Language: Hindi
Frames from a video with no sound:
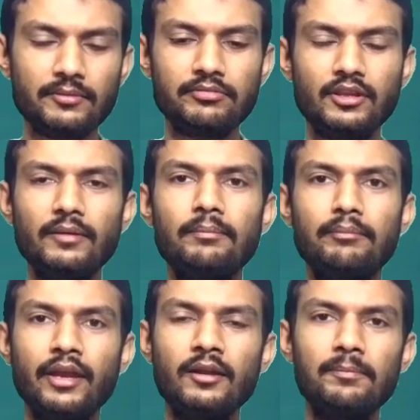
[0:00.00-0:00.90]
सबसे
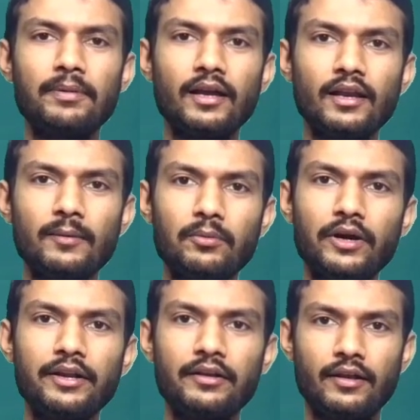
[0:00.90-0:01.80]
मेन पहला
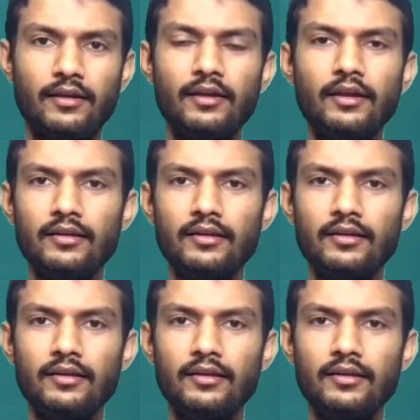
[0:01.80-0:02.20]
पॉइंट है